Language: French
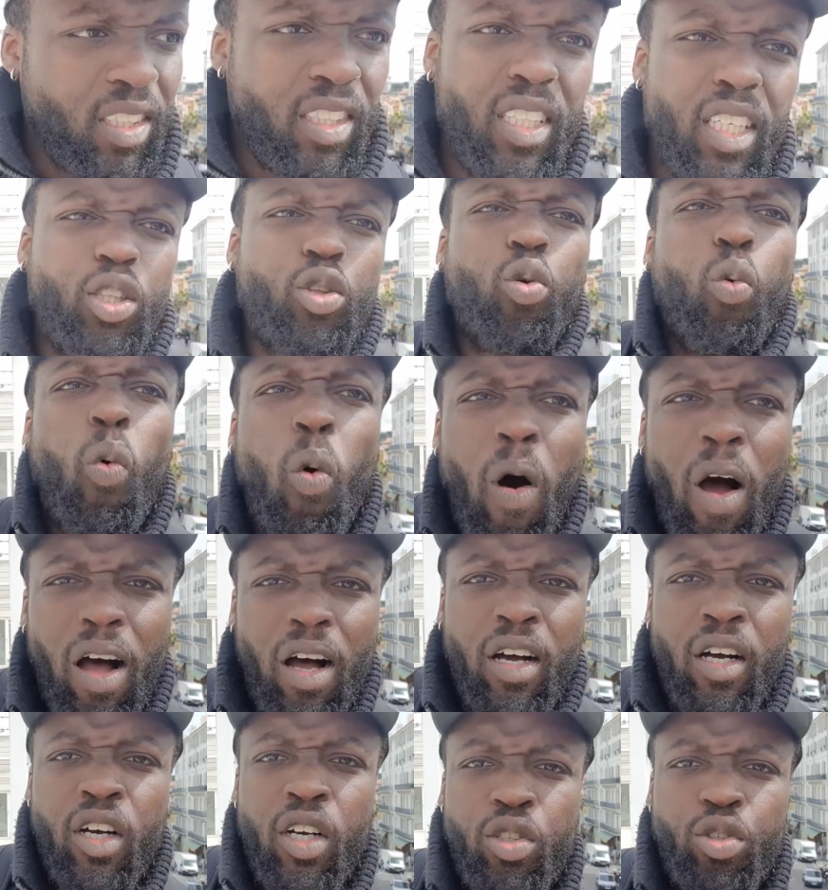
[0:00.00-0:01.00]
si
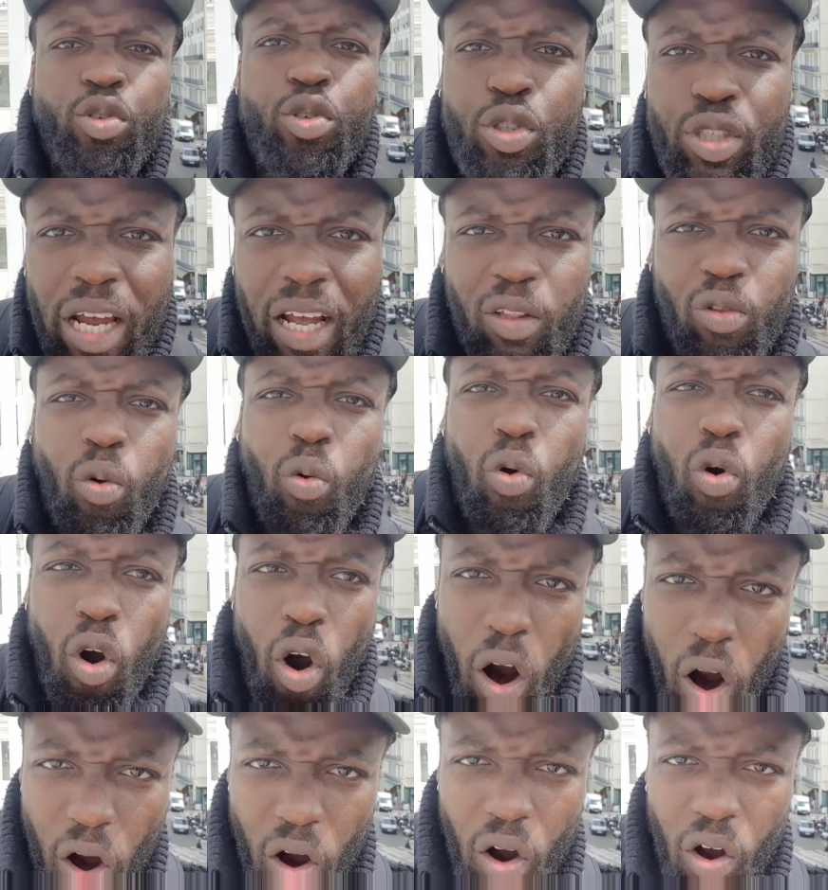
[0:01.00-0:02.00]
toi, tu dis à ton
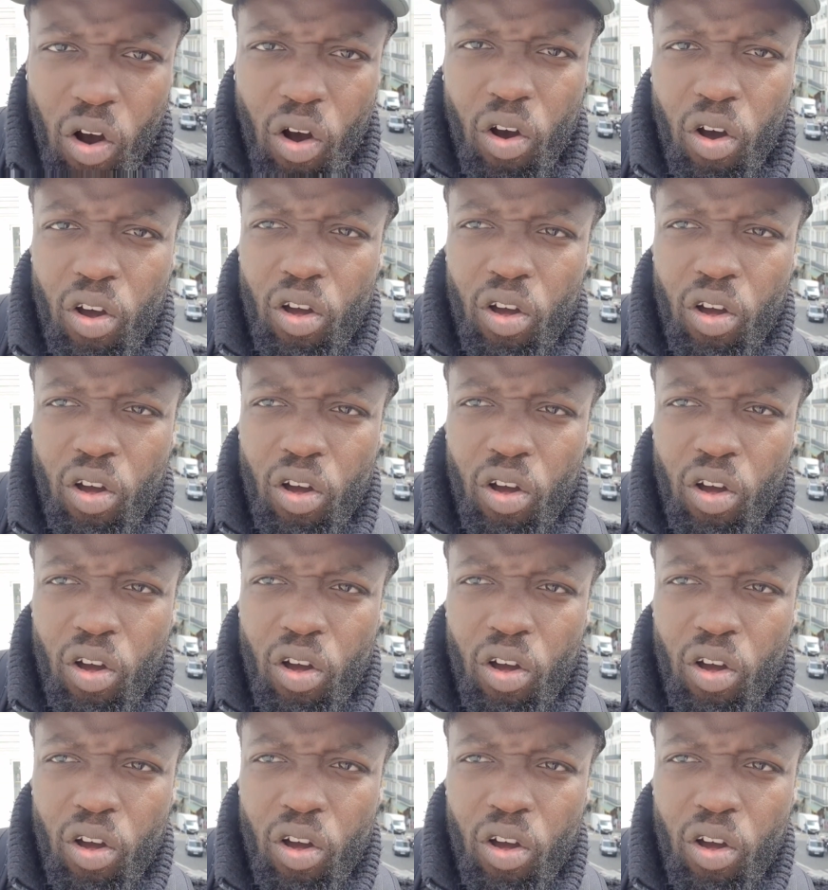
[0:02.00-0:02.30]
corps,